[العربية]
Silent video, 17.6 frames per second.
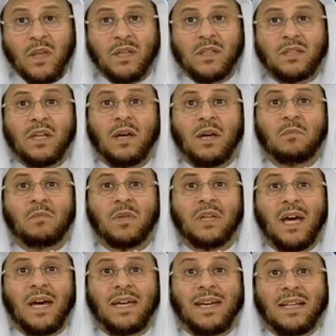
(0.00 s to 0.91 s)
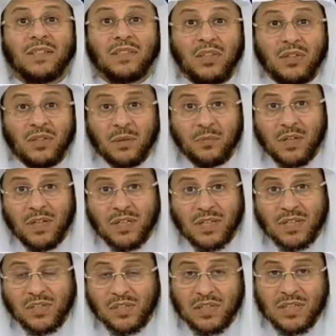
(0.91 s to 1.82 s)
يتامل حياه النبي
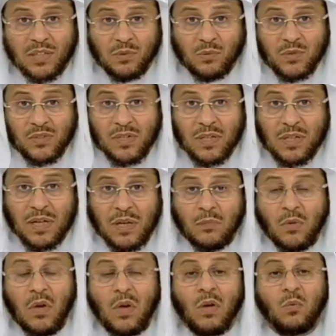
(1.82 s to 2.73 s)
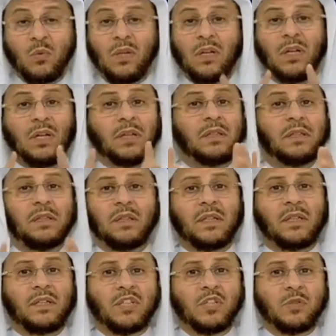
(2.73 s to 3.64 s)
عليه الصلاه والسلام والله انه
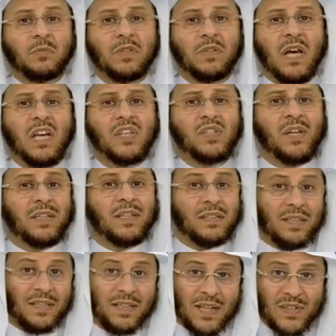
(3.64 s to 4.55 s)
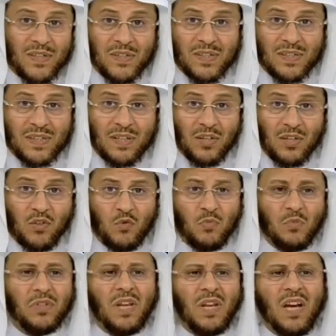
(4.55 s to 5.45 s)
يعيش من اسعد الناس
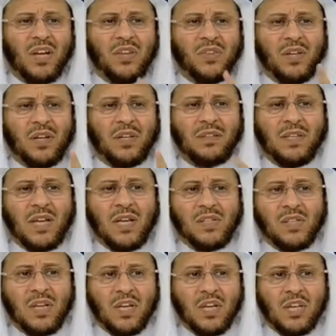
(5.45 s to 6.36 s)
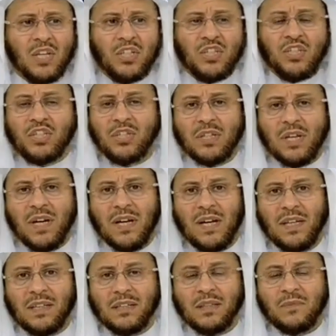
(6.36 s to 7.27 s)
ومن اكثر الناس
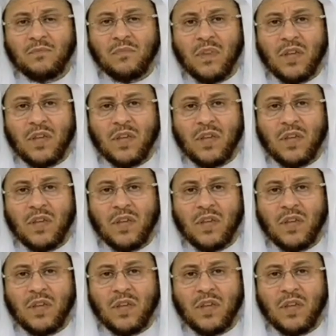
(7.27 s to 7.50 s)
انشراحا